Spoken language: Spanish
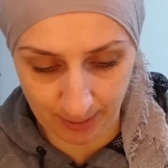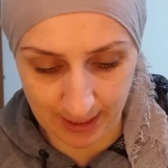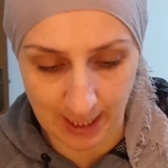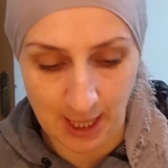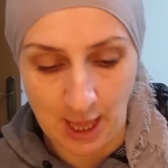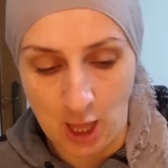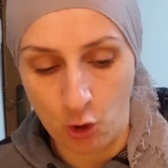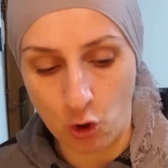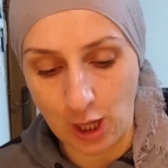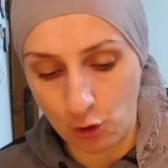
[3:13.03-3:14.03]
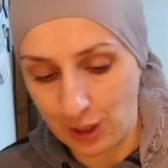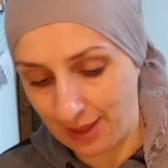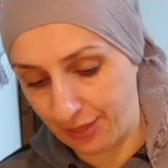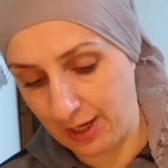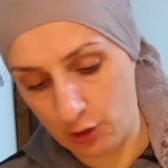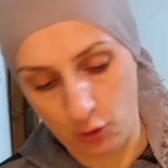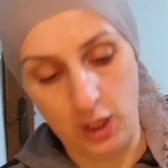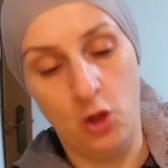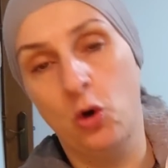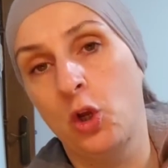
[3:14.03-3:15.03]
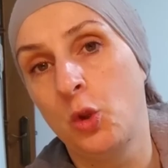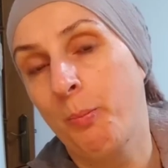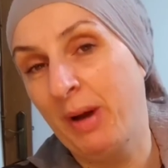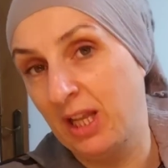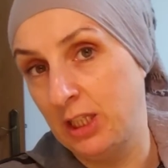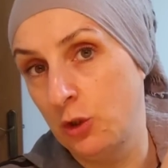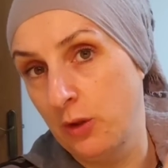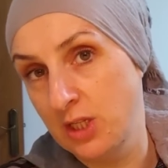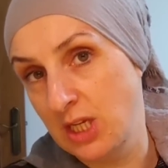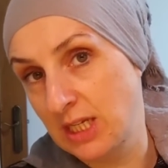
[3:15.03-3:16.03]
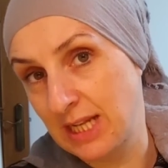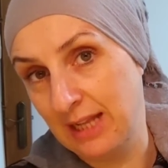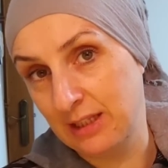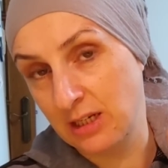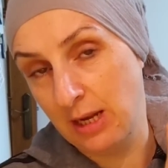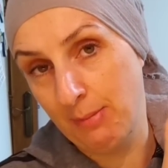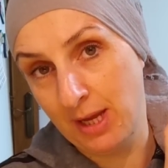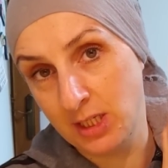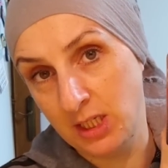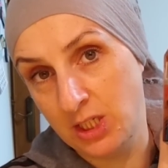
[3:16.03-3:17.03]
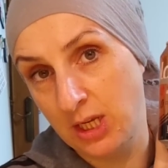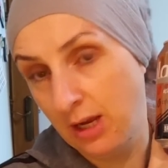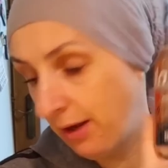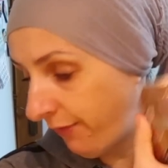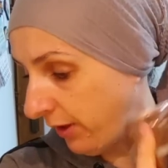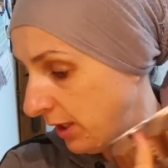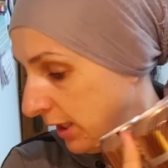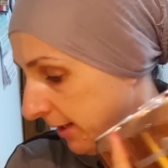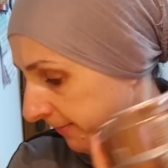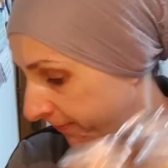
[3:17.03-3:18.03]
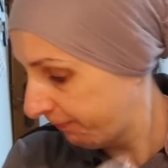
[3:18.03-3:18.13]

Espera. Coca-Cola cero, he cogido un paquetito de seis latas nada más y sin cafeína.